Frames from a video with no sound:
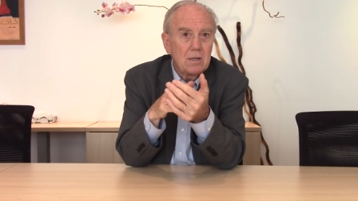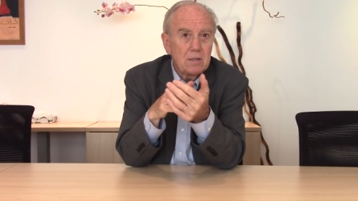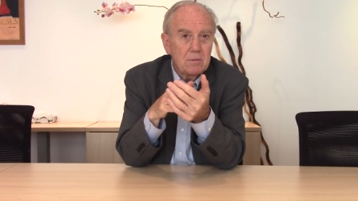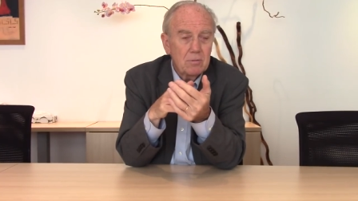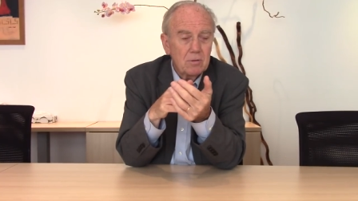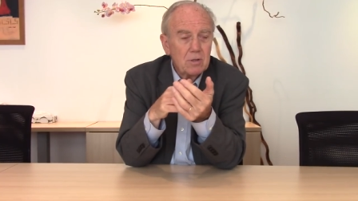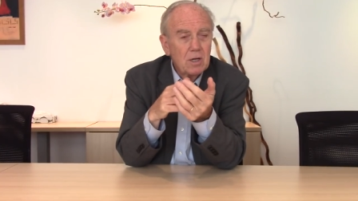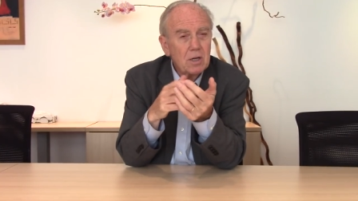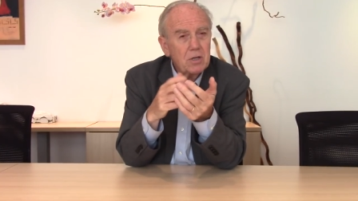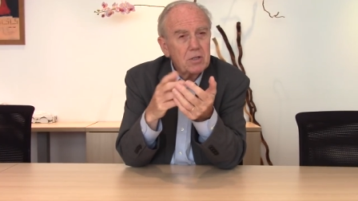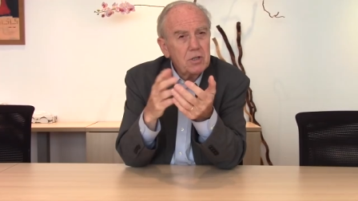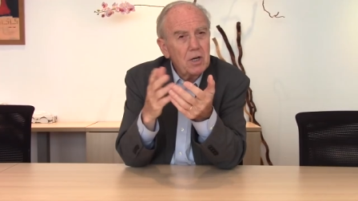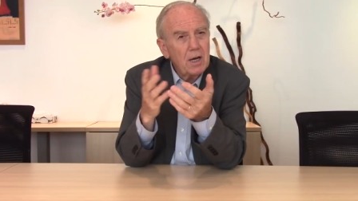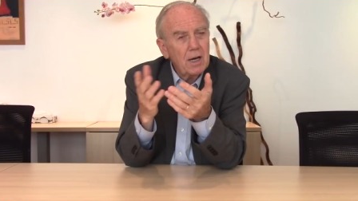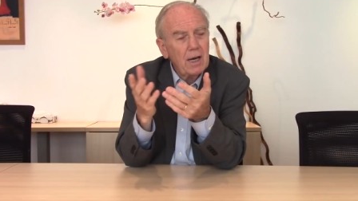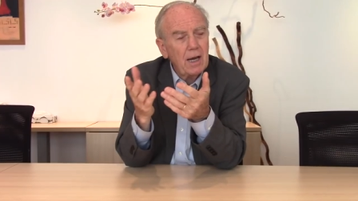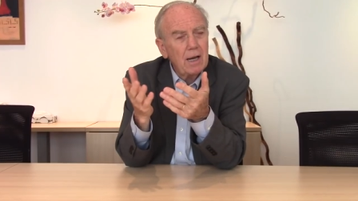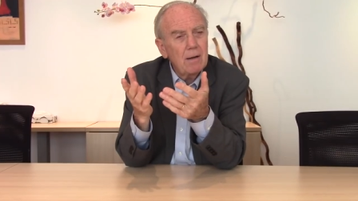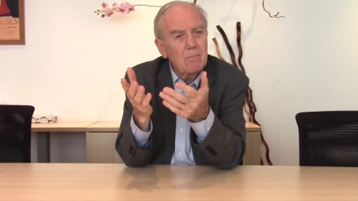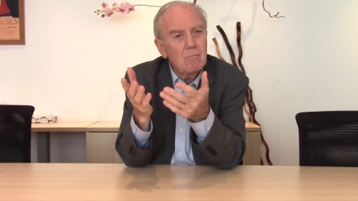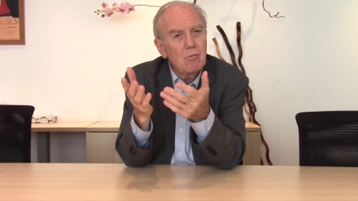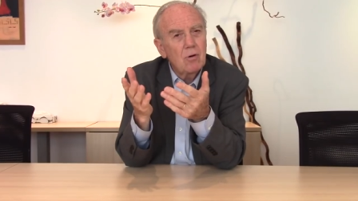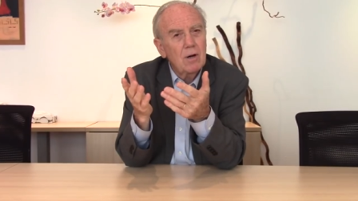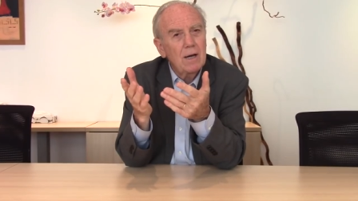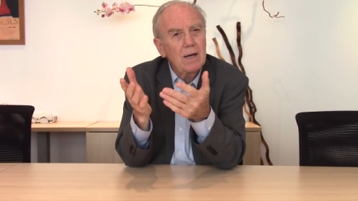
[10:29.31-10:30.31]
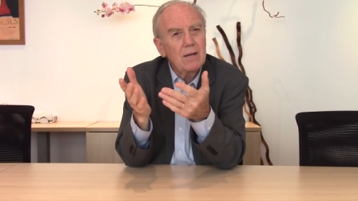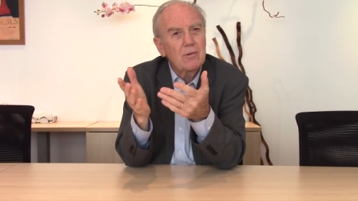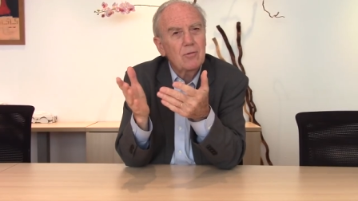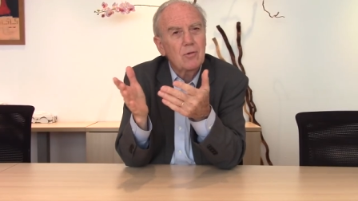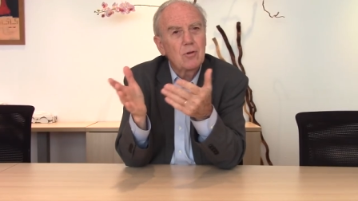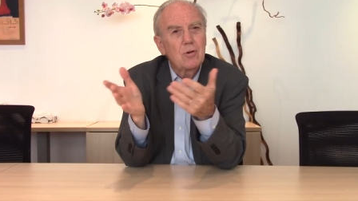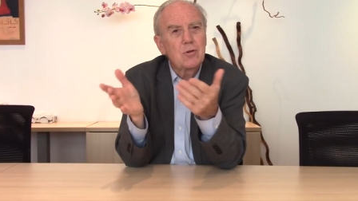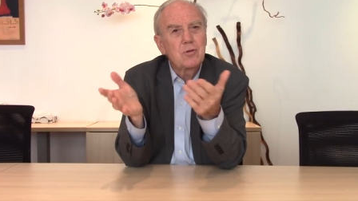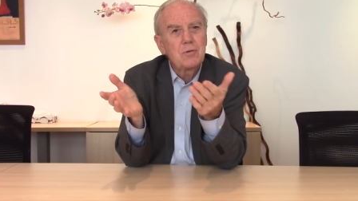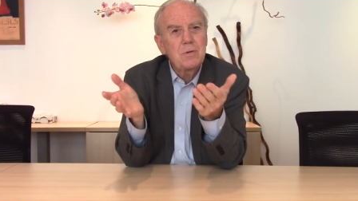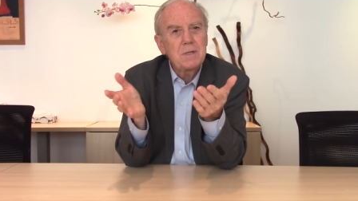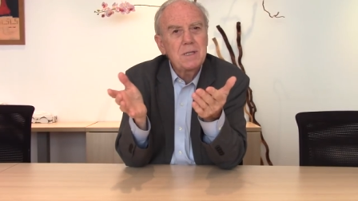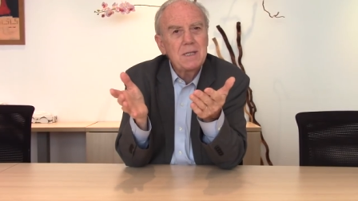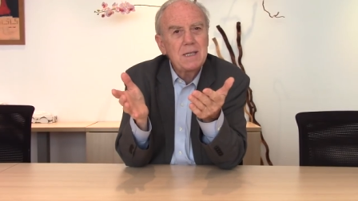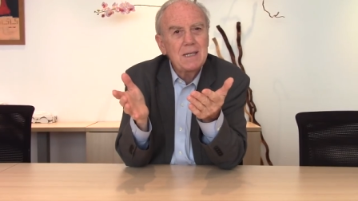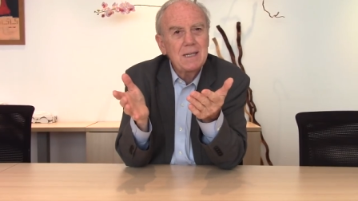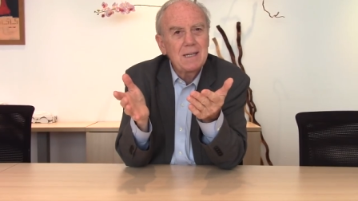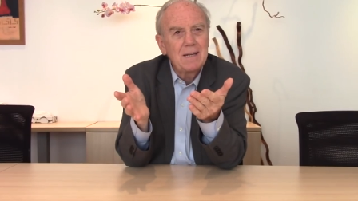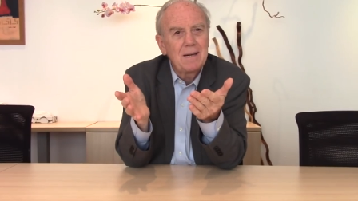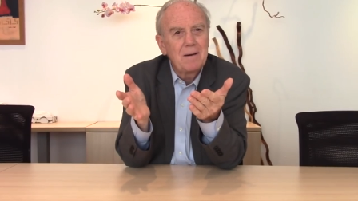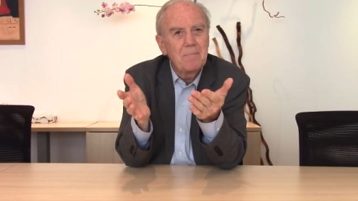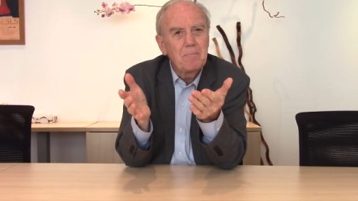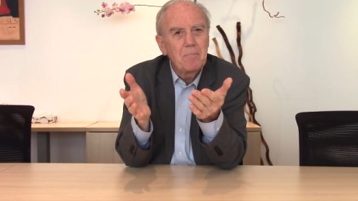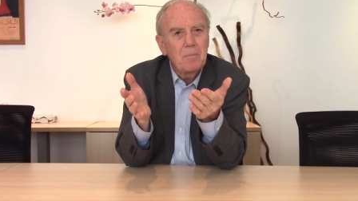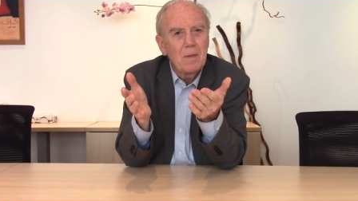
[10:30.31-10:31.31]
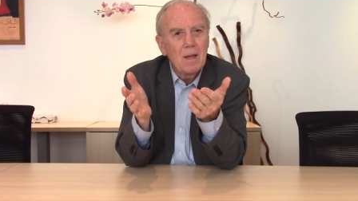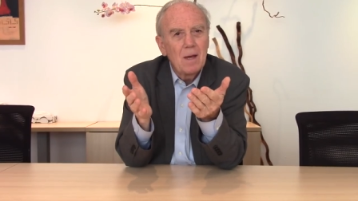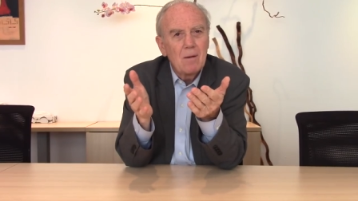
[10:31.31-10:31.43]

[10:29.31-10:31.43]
C'est pour ça que j'ai écrit un bouquin sur le suicide.